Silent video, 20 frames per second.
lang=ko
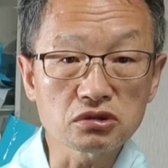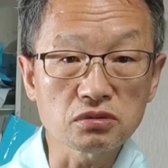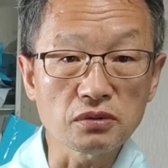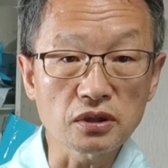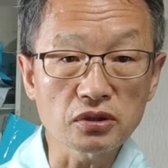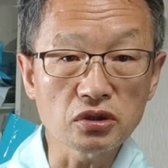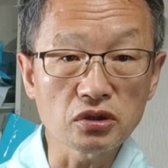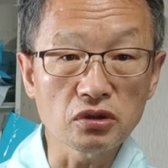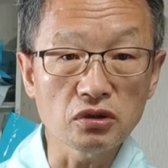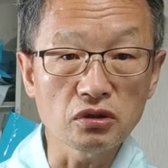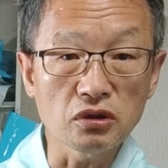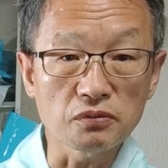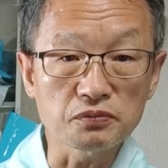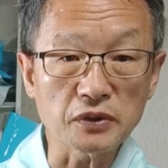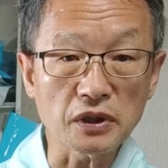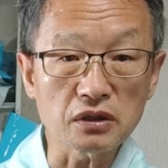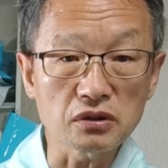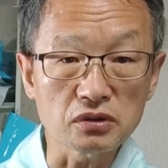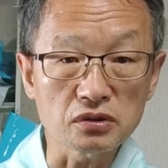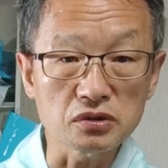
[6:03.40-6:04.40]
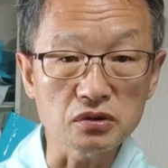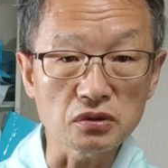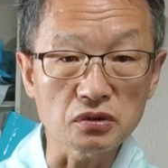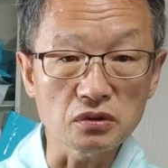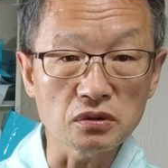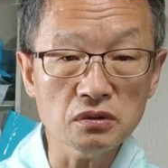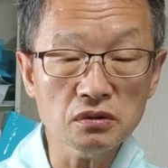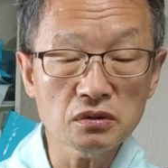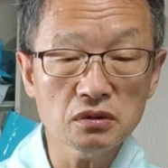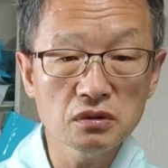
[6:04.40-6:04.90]
수밖에
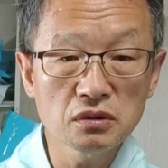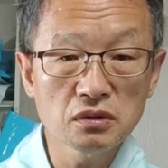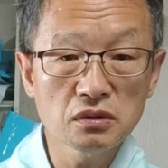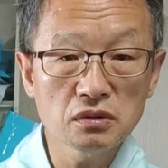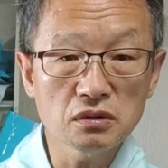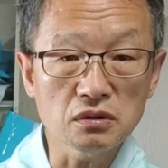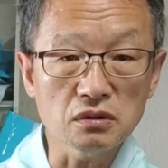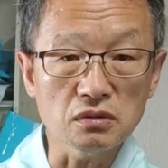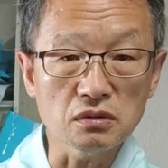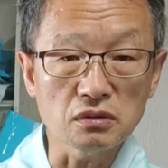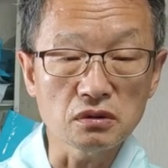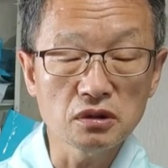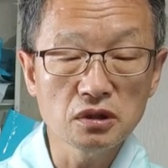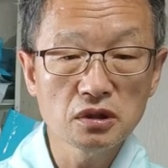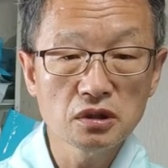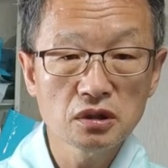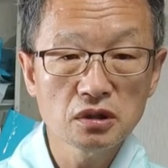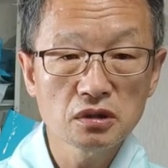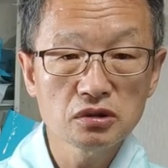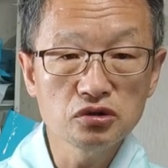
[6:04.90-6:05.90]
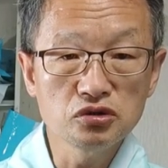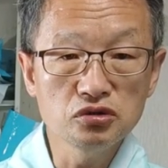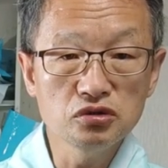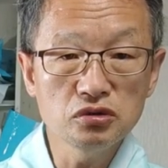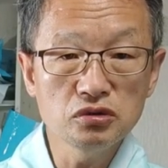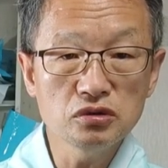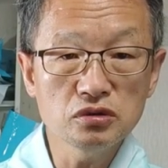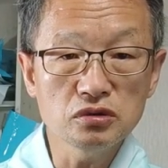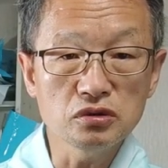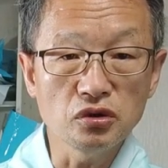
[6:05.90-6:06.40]
없다고죠. 하 어,
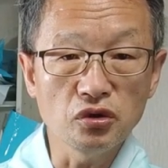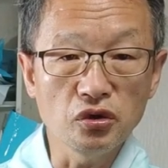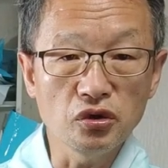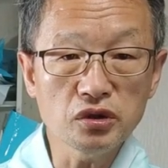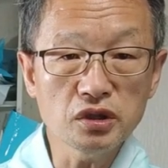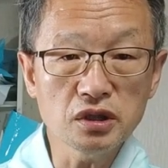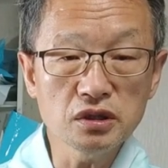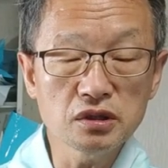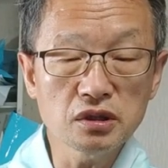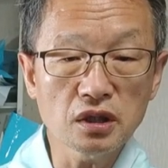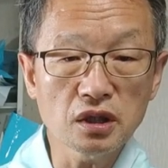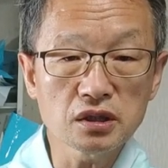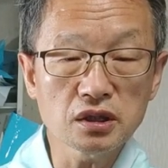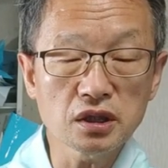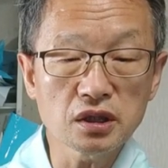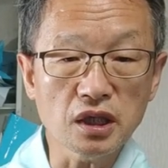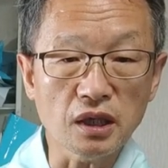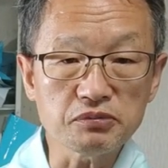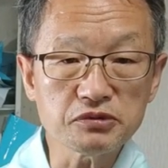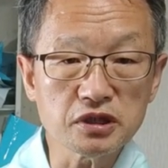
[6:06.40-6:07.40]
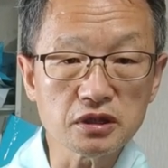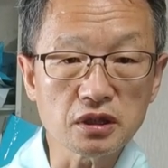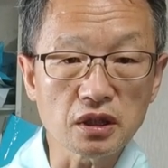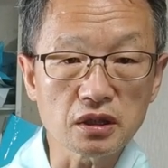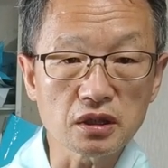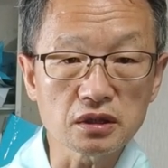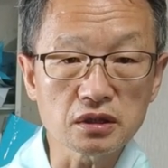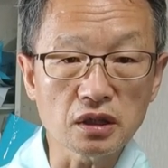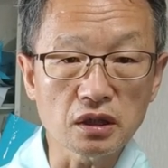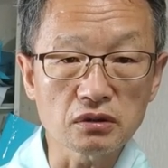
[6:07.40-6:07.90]
외인들한테
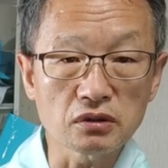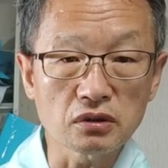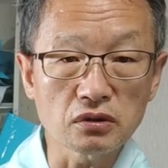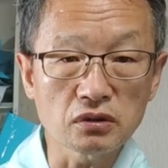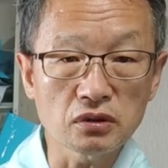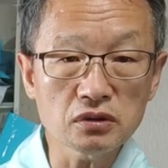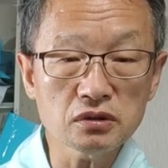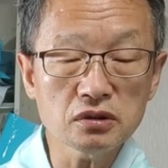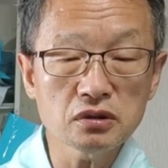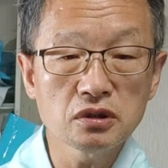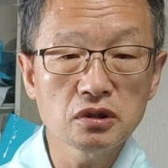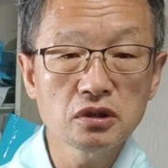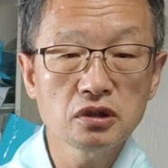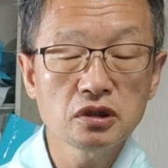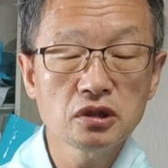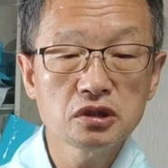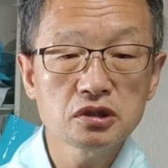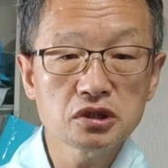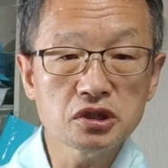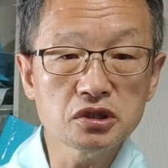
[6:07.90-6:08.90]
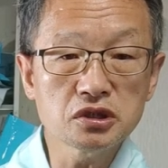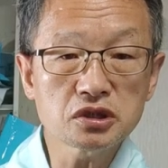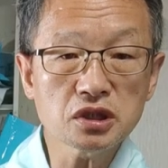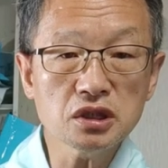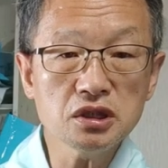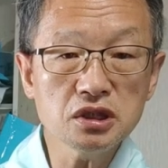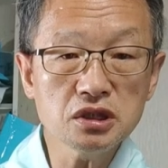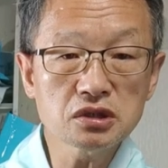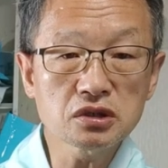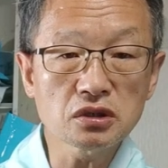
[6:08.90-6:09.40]
납치당했다는 거는 진짜
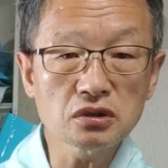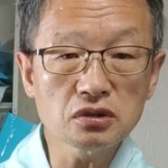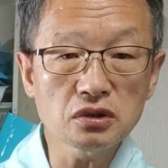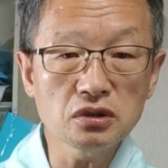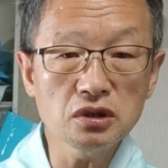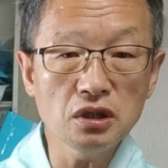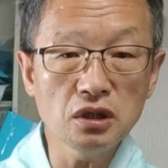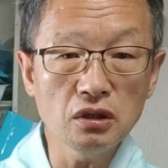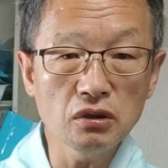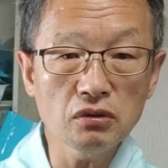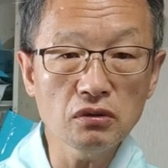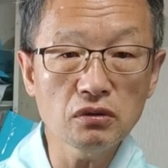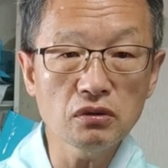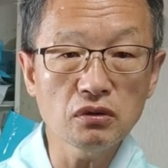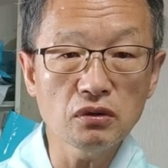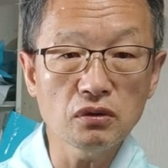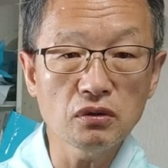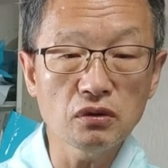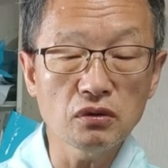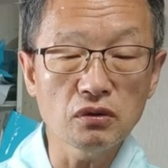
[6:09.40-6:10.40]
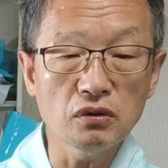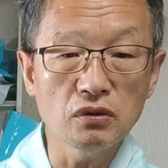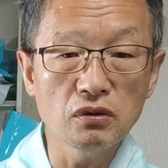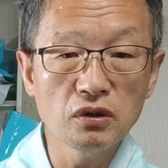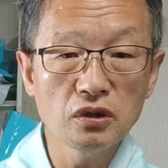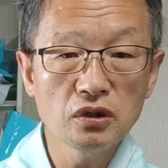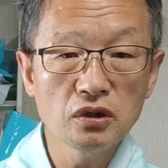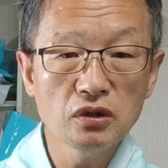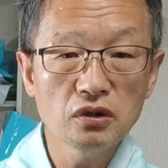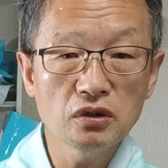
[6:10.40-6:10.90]
있었던 일로 어,
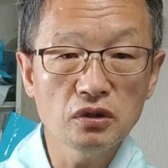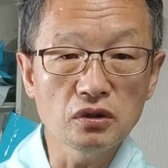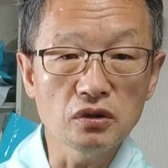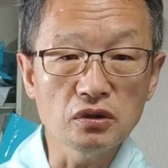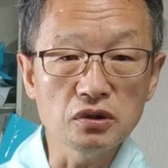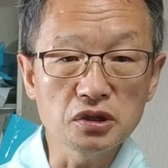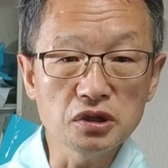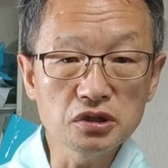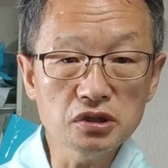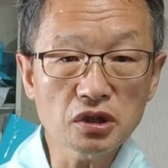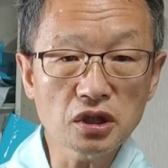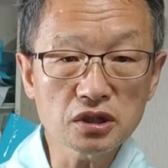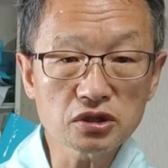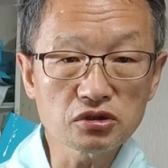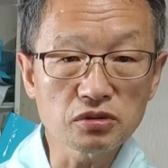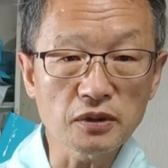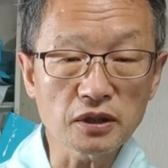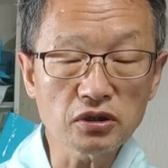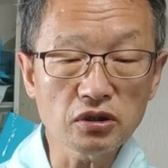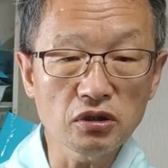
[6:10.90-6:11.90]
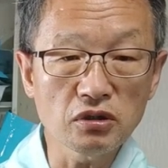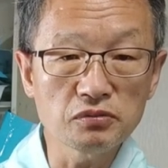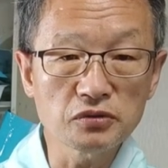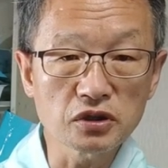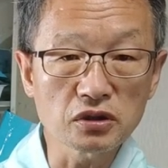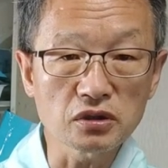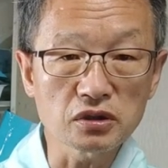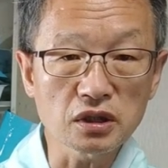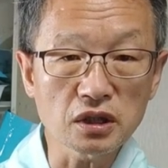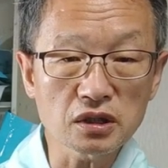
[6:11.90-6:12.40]
어, 인정할 수밖에
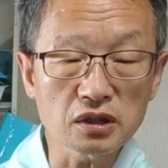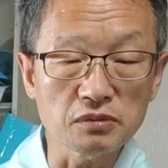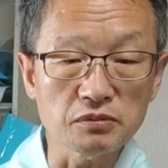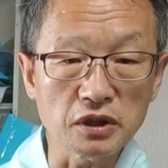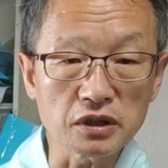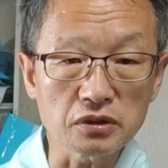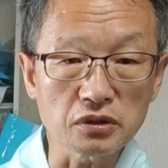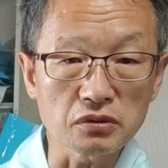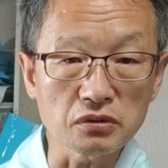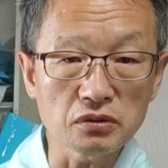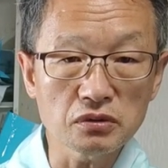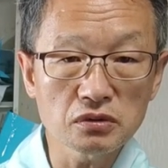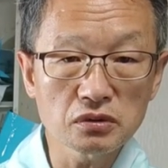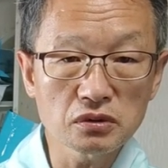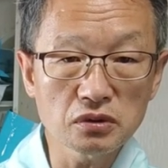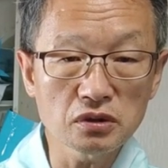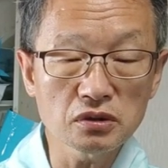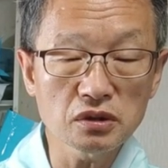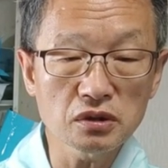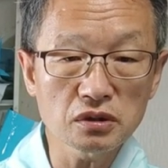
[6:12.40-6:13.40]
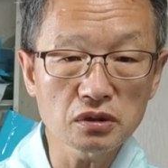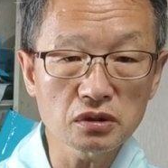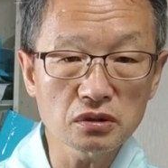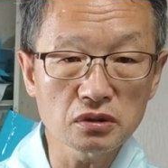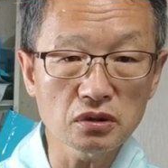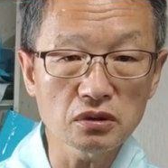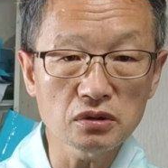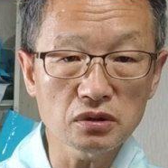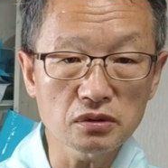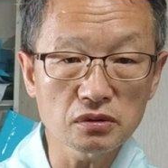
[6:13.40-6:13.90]
없는 거다 그 말이에요. 그런
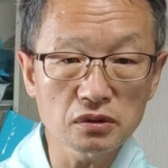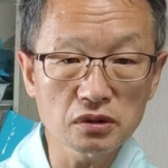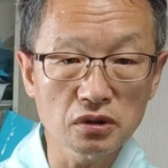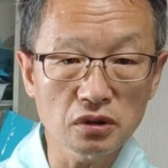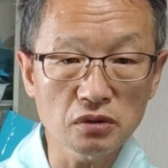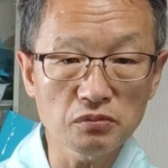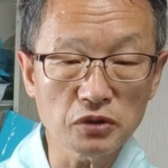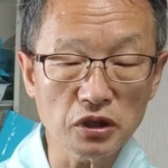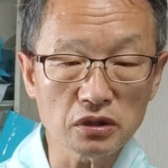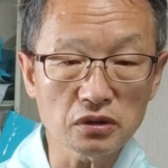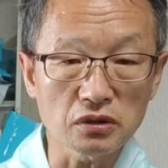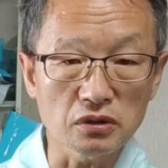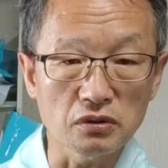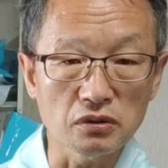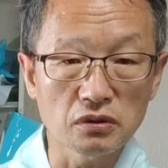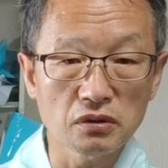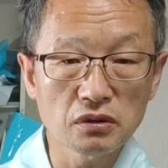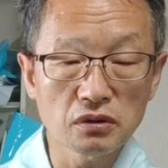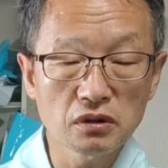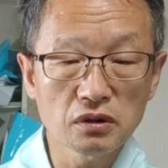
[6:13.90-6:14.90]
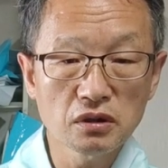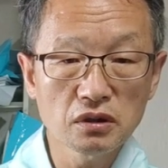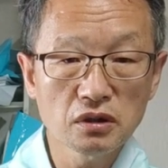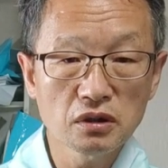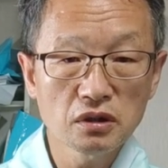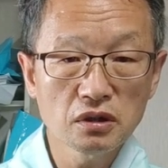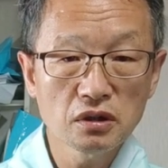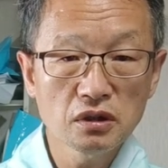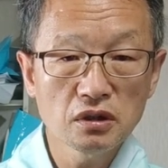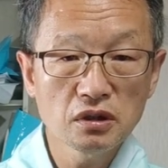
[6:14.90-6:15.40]
그런 그러면
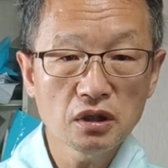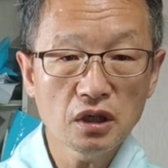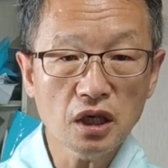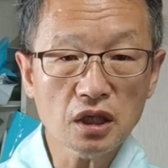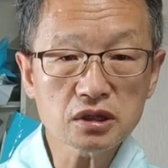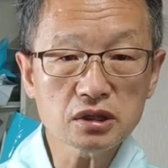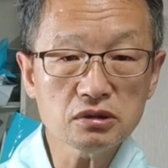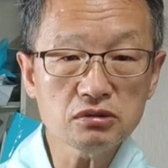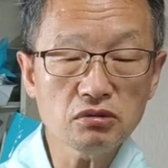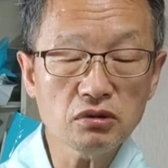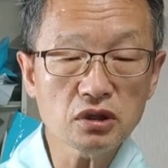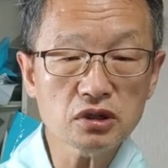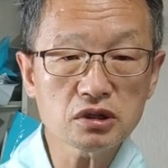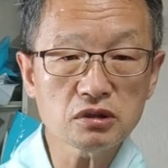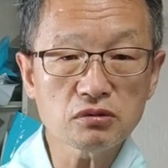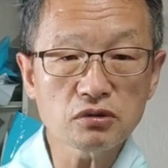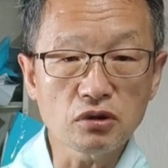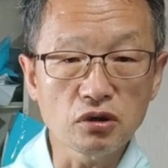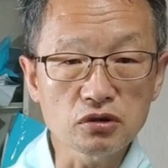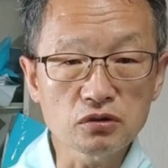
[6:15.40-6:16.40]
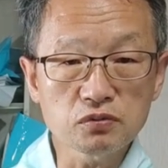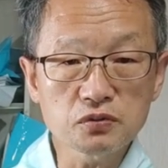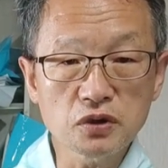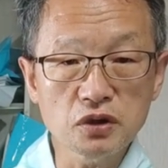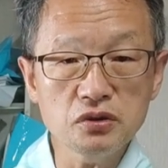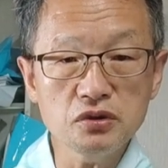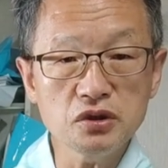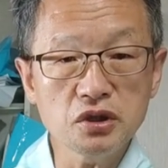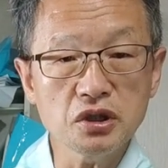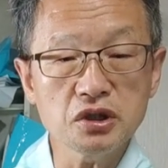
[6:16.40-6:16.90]
아까도 얘기했지만
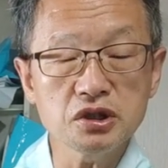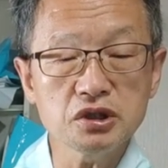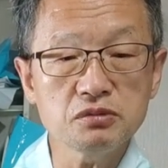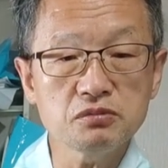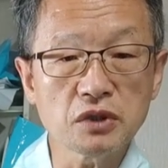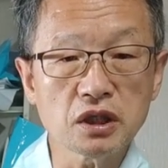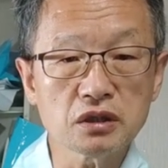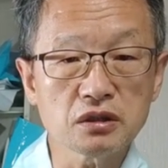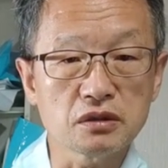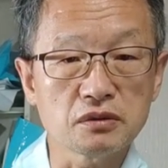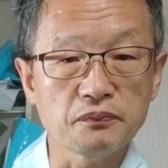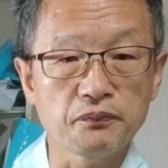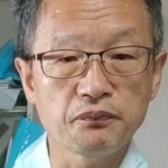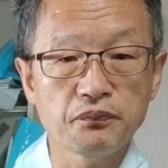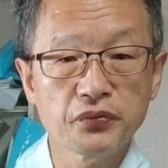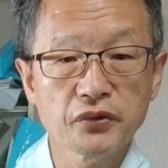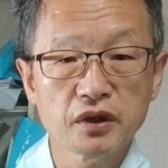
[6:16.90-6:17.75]
거듭되는 얘기지만